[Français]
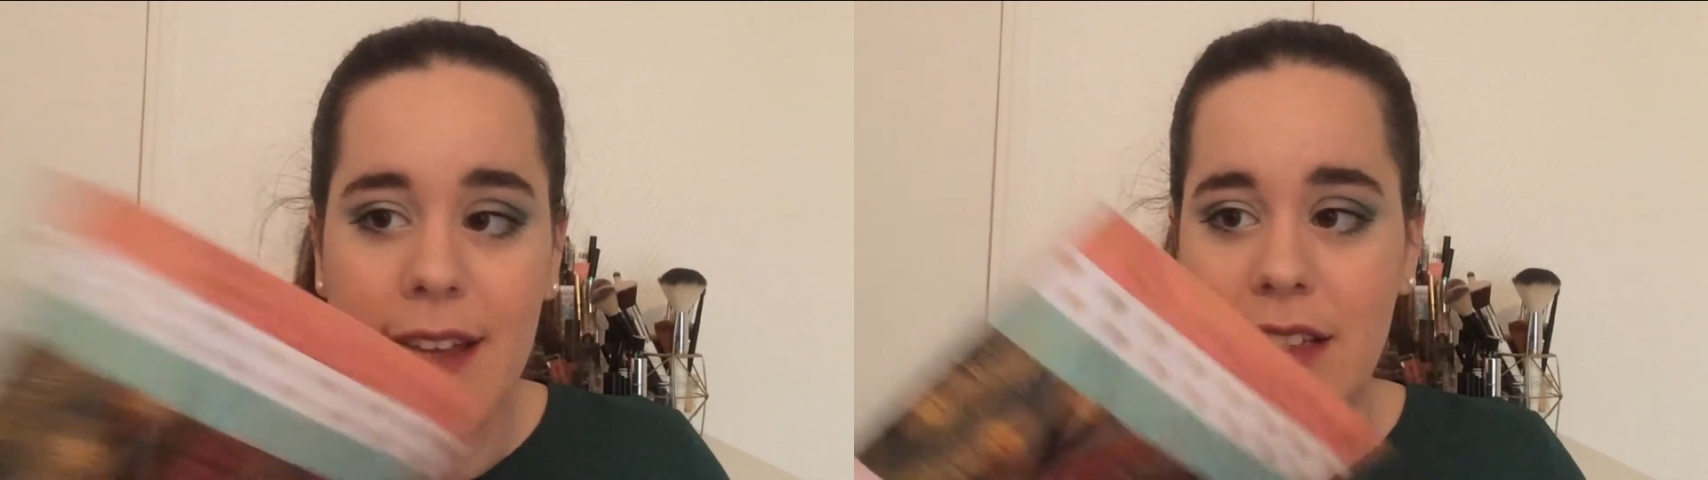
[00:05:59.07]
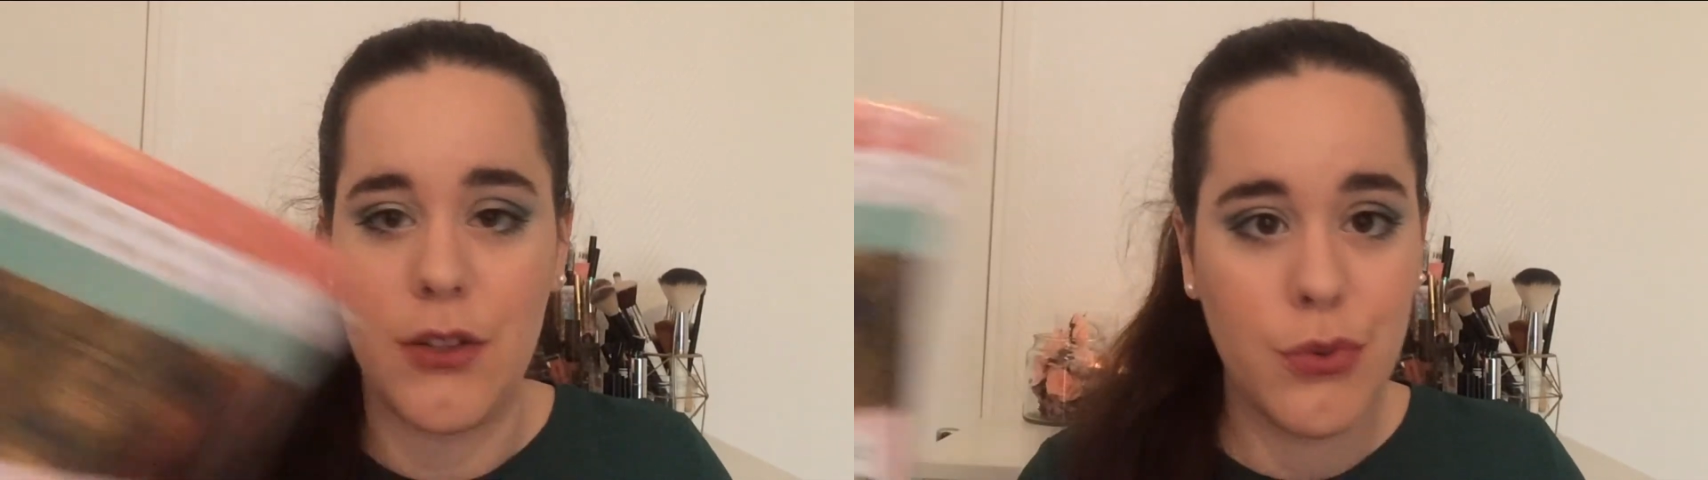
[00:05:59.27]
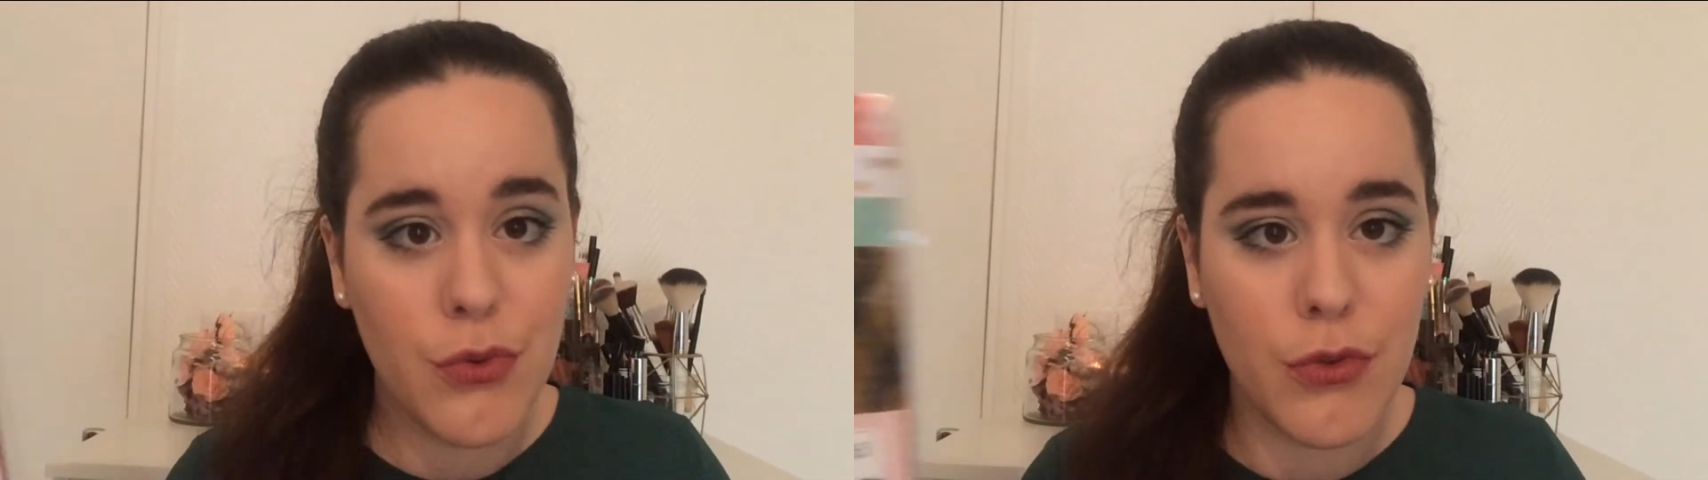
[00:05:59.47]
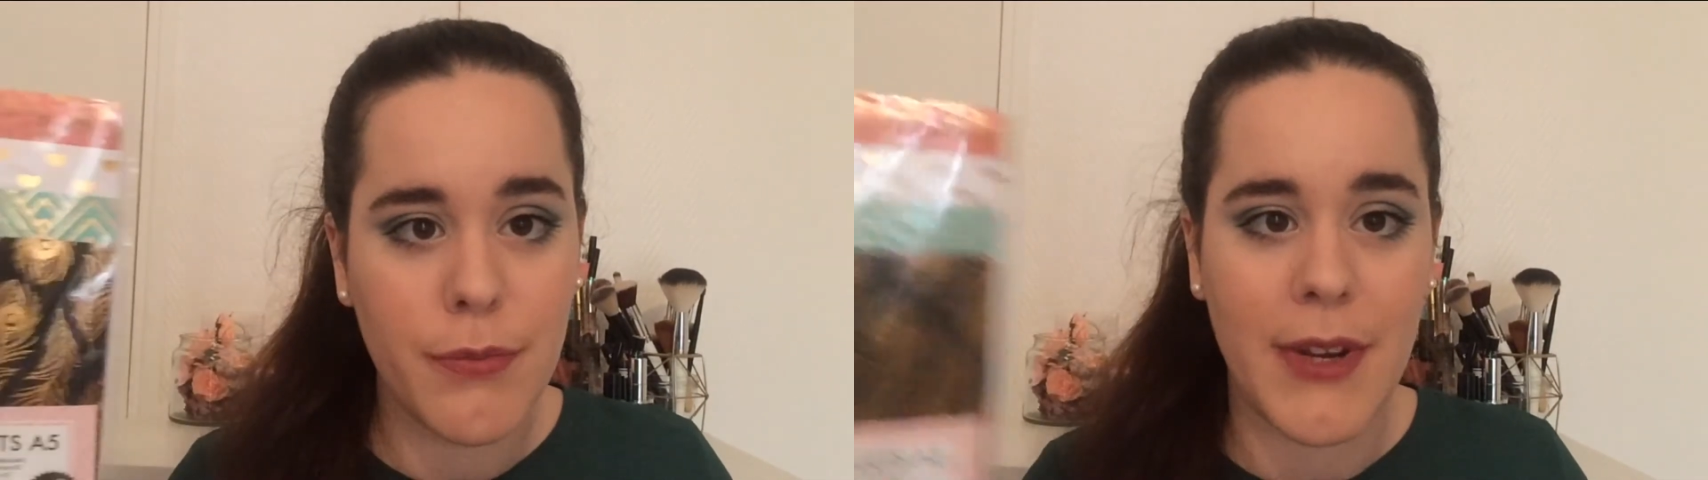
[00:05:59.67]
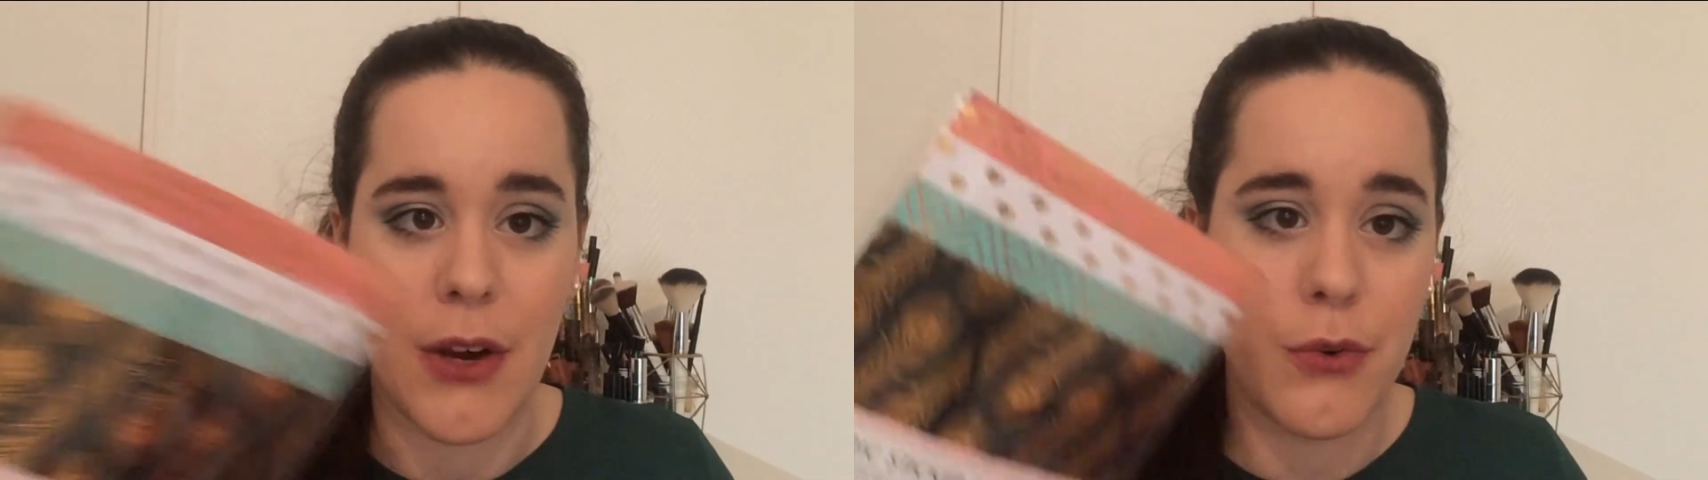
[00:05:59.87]
c'est tout con,
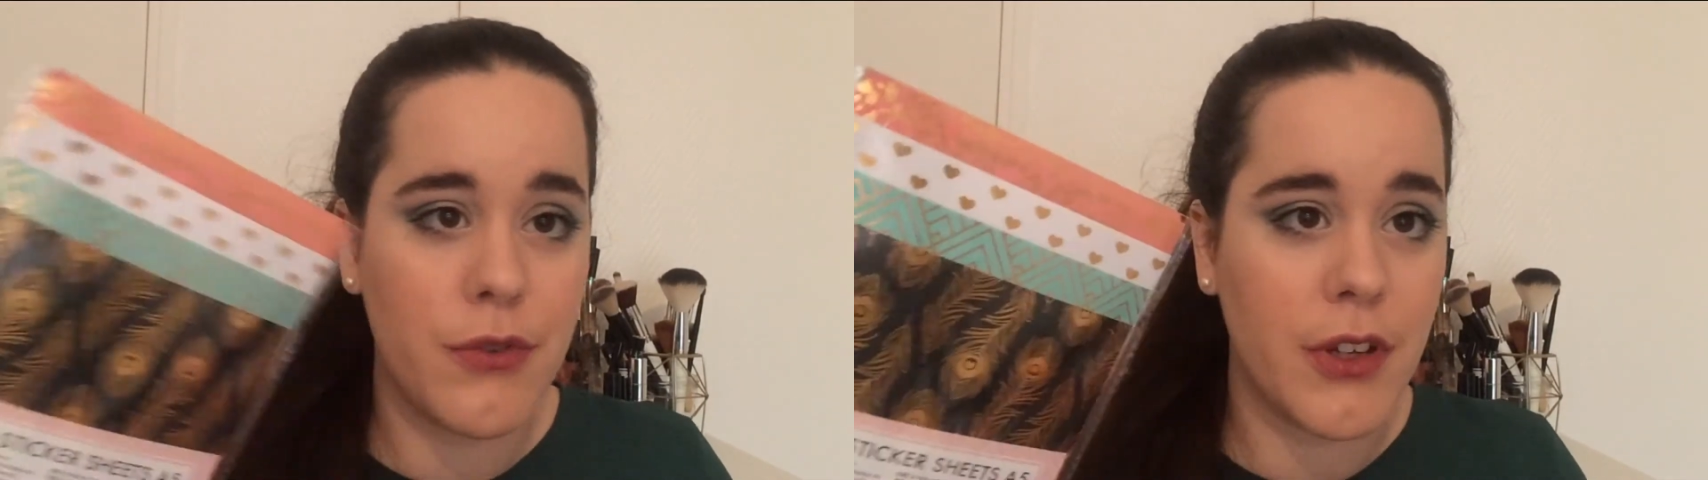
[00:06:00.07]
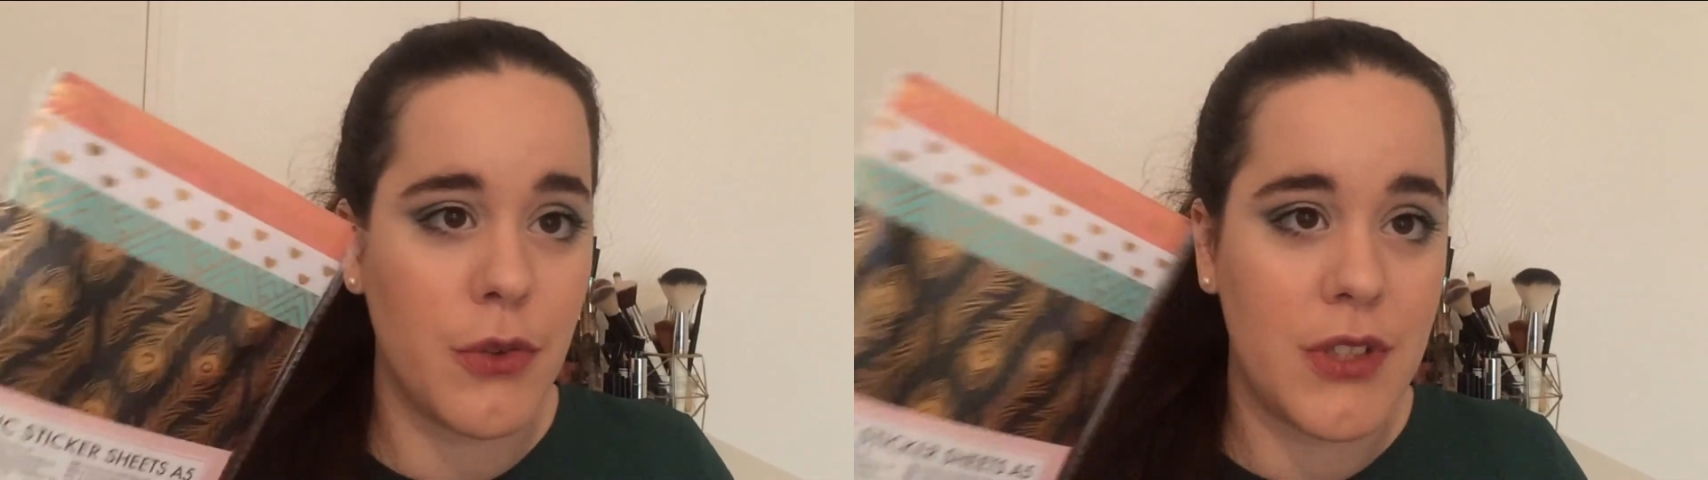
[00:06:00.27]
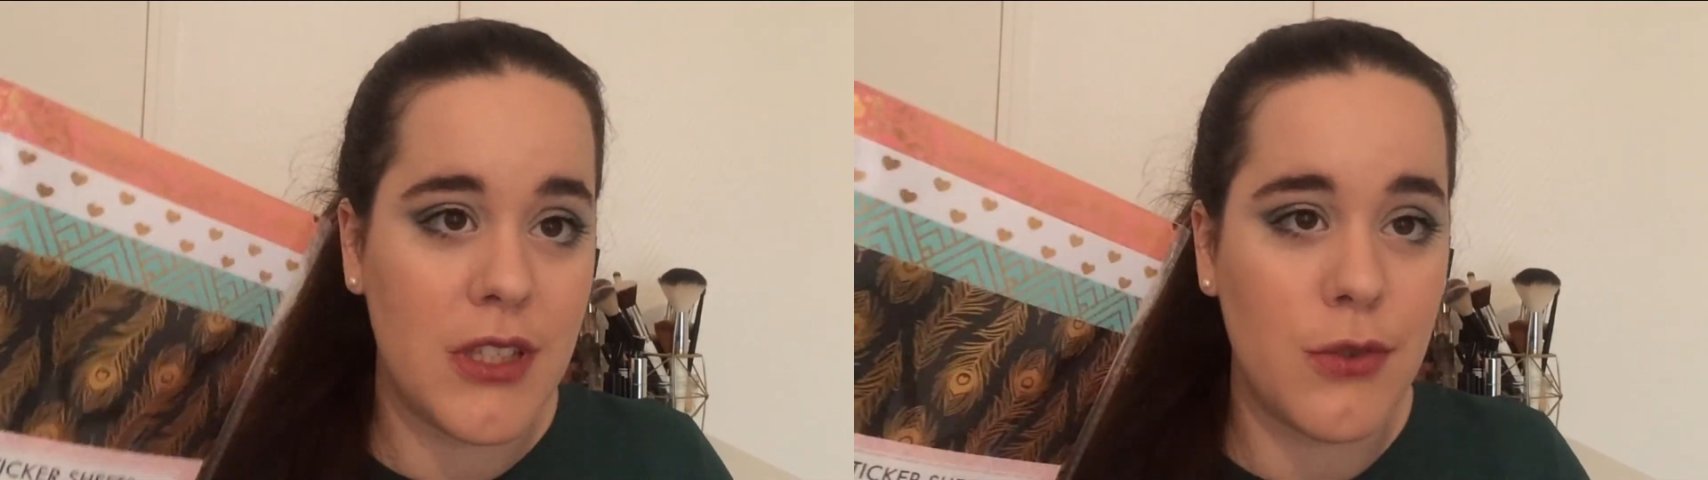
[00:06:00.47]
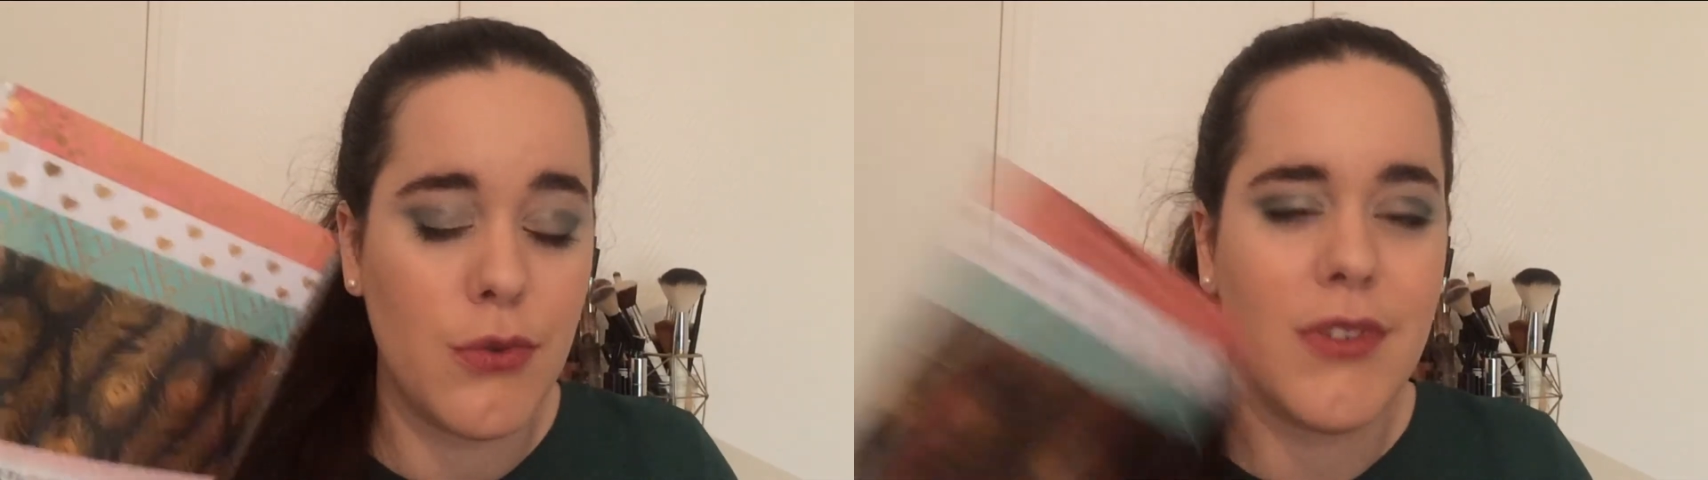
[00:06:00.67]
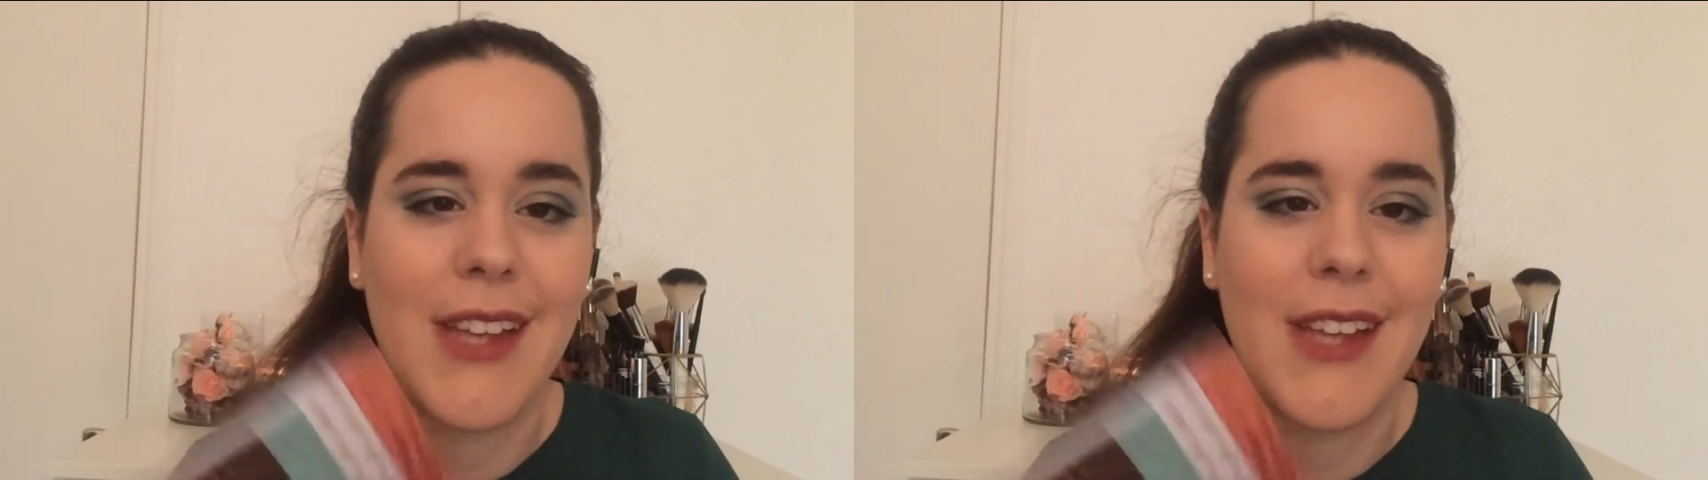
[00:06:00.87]
mais la recouvrir de tissu,